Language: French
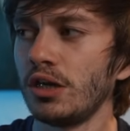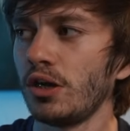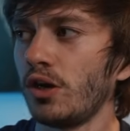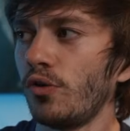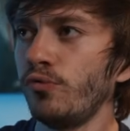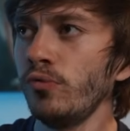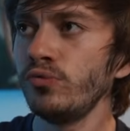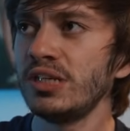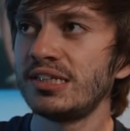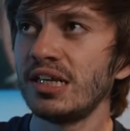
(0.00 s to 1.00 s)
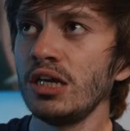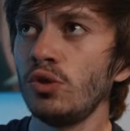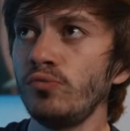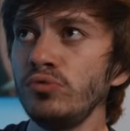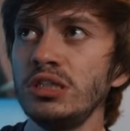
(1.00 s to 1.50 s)
euh, vous, vous essayez
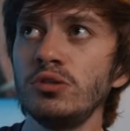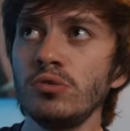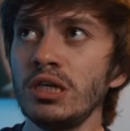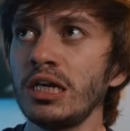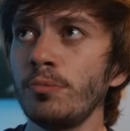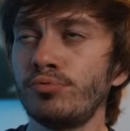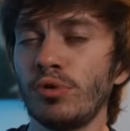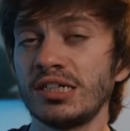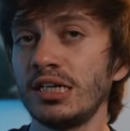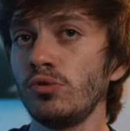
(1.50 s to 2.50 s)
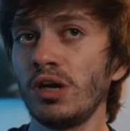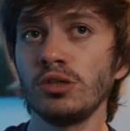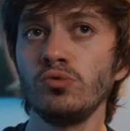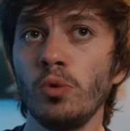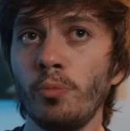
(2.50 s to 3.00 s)
de vous isoler pour essayer de
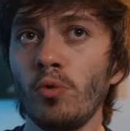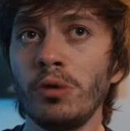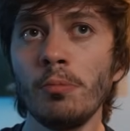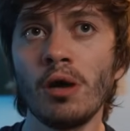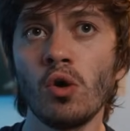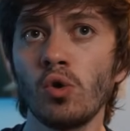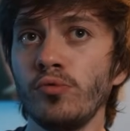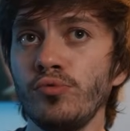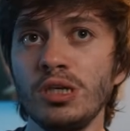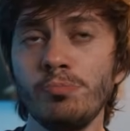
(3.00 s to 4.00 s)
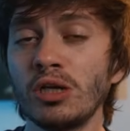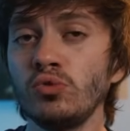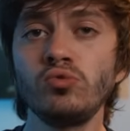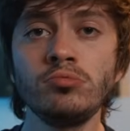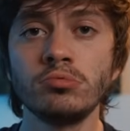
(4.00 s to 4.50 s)
résoudre un problème alors qu'on vous dit pas
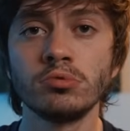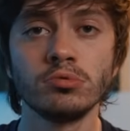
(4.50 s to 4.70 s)
du tout.